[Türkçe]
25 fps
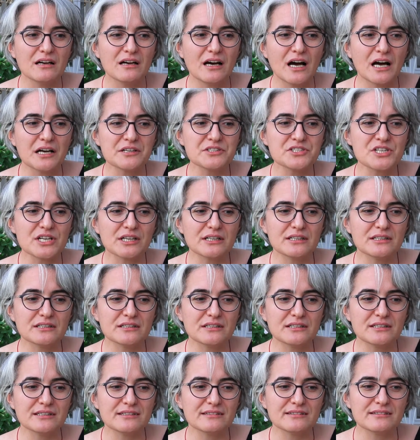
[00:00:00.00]
Ancak
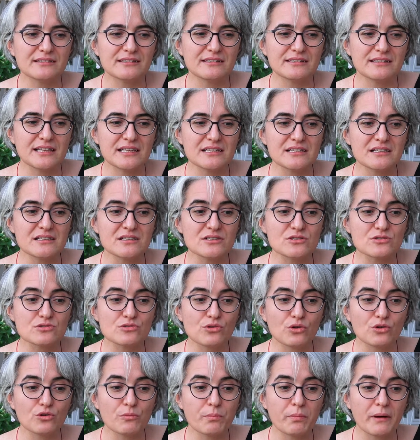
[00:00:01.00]
dediğiniz
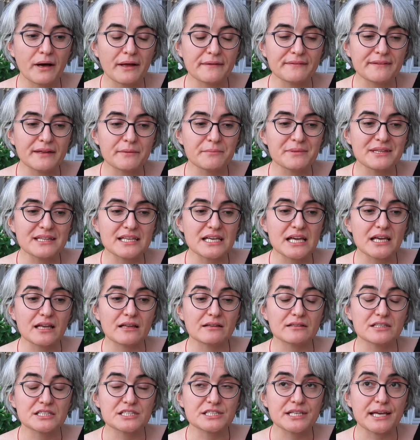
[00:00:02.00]
doğru pandemide
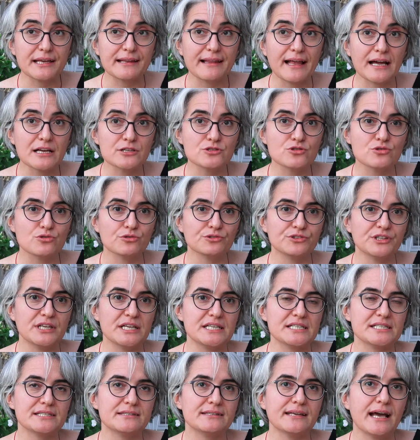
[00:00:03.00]
şeyler çok
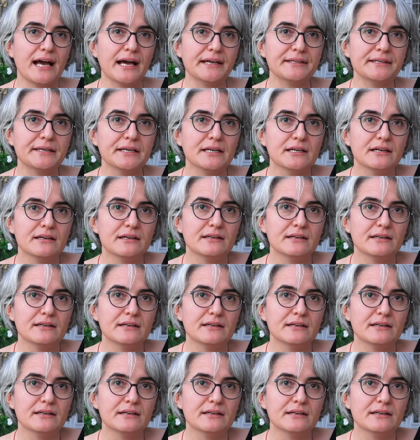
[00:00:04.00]
değişti. Yani